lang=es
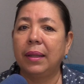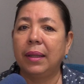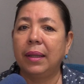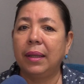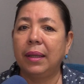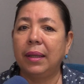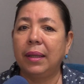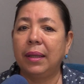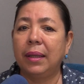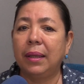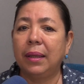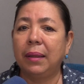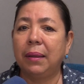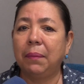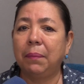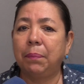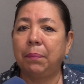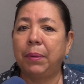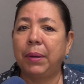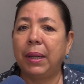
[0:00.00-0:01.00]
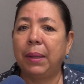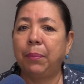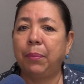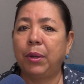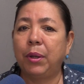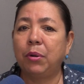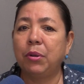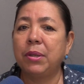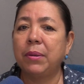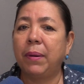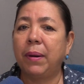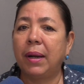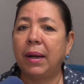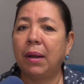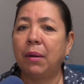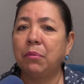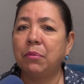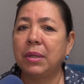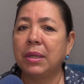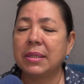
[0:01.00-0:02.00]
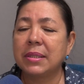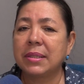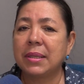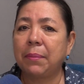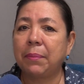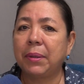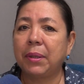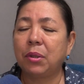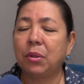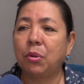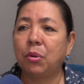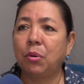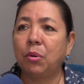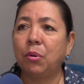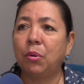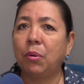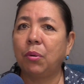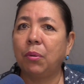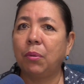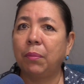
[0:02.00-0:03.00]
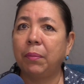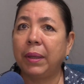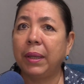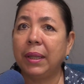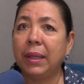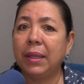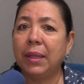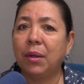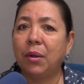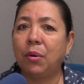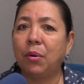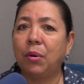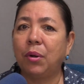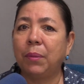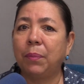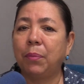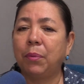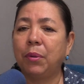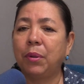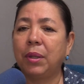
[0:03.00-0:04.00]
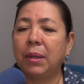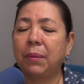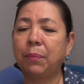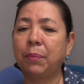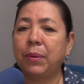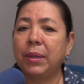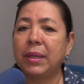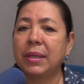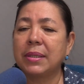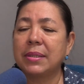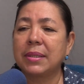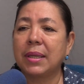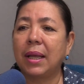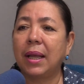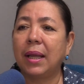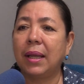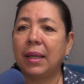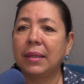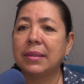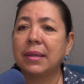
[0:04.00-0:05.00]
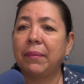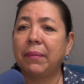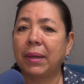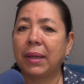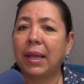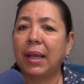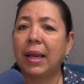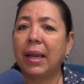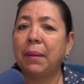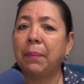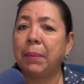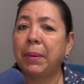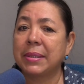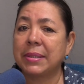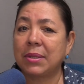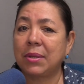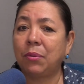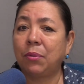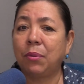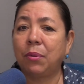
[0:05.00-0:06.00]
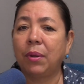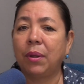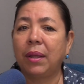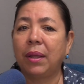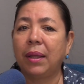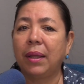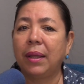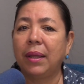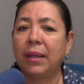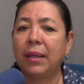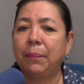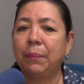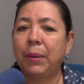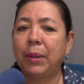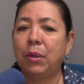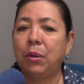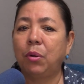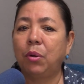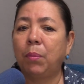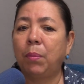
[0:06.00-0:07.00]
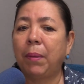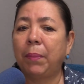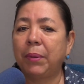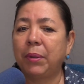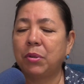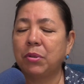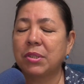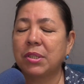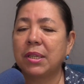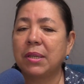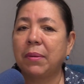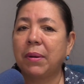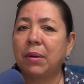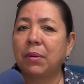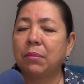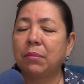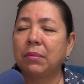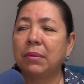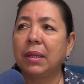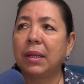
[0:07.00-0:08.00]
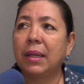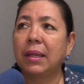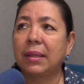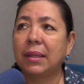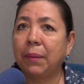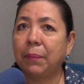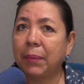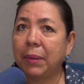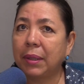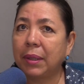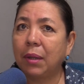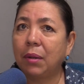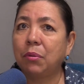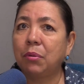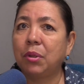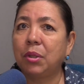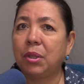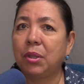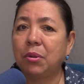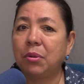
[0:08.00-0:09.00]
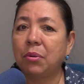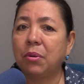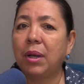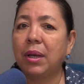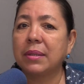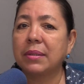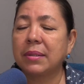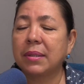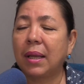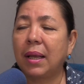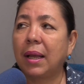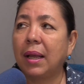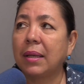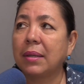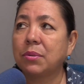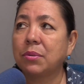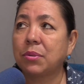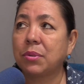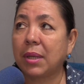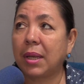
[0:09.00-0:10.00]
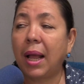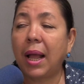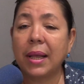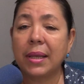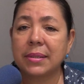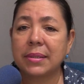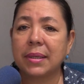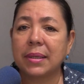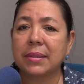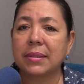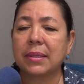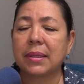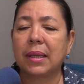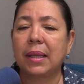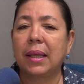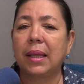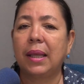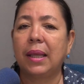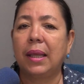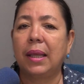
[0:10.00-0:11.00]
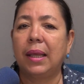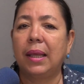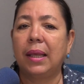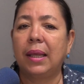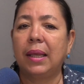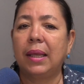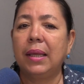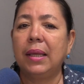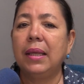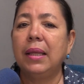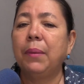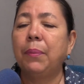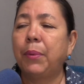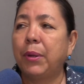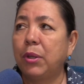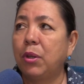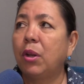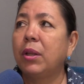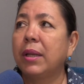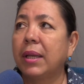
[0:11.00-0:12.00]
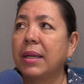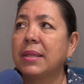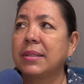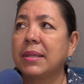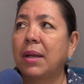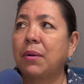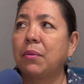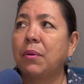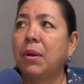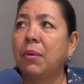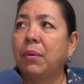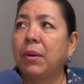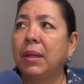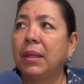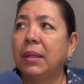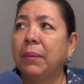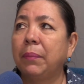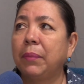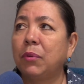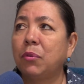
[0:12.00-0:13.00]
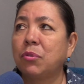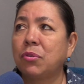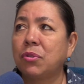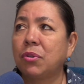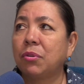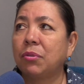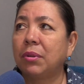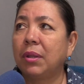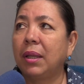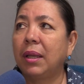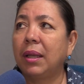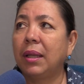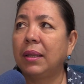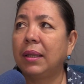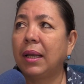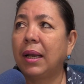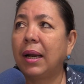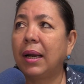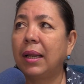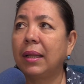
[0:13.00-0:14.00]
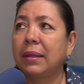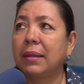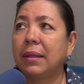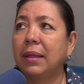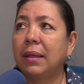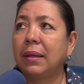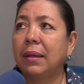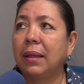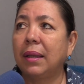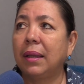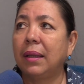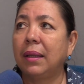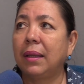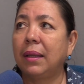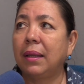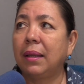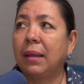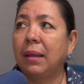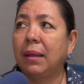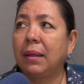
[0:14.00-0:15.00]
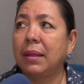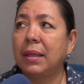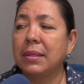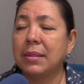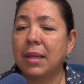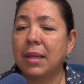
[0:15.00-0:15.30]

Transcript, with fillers: Eh, para poderlo llevar a un estamento médico y poder pues saber qué les pasó pero los papitos se llevaron directamente a los niños hasta sus casas y después ellos lo ingresaron a una institución de, carácter eh, de